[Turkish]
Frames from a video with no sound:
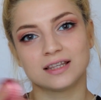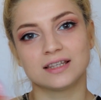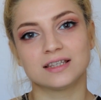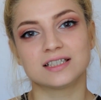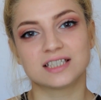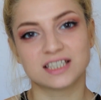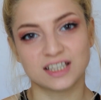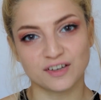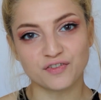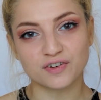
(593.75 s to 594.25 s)

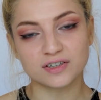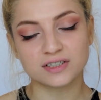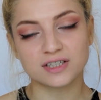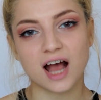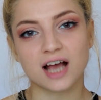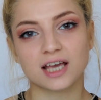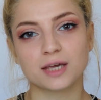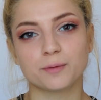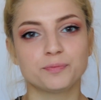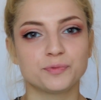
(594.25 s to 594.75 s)
Sıfır
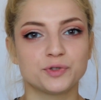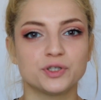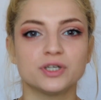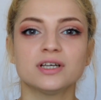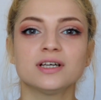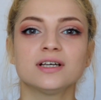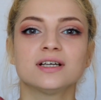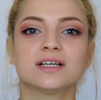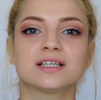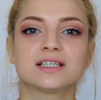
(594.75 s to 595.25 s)
takipçi,
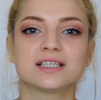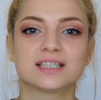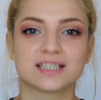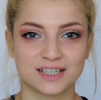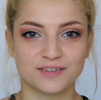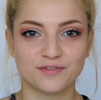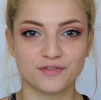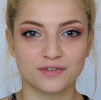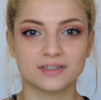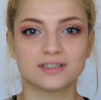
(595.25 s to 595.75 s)

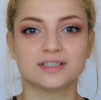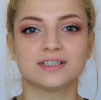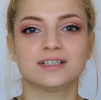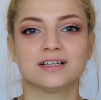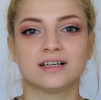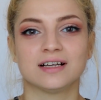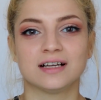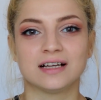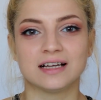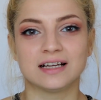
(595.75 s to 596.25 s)
sıfır
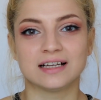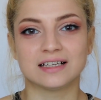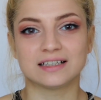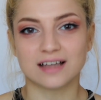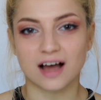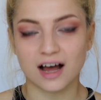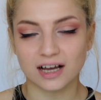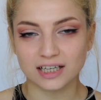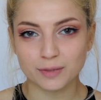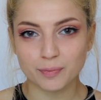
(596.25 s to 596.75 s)

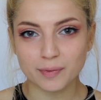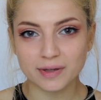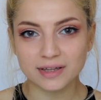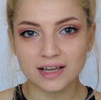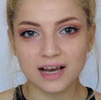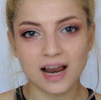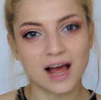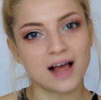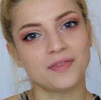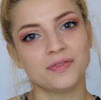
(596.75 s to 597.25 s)
takip
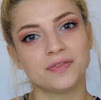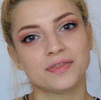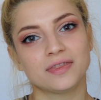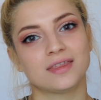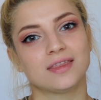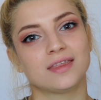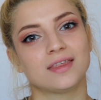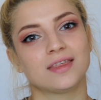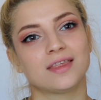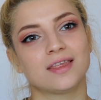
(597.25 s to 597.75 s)
edilen
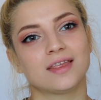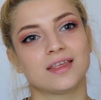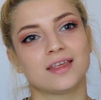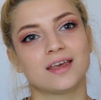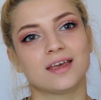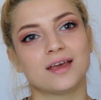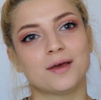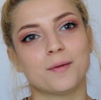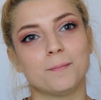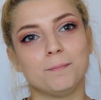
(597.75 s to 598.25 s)

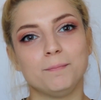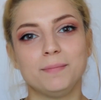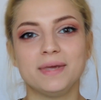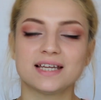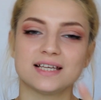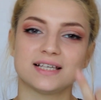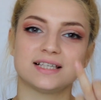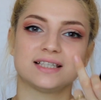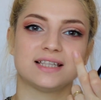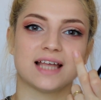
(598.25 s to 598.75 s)
bir
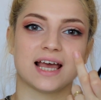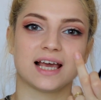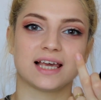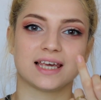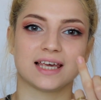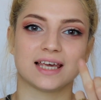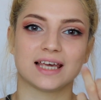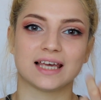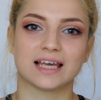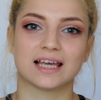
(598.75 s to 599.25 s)

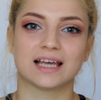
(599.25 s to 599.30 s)
istek.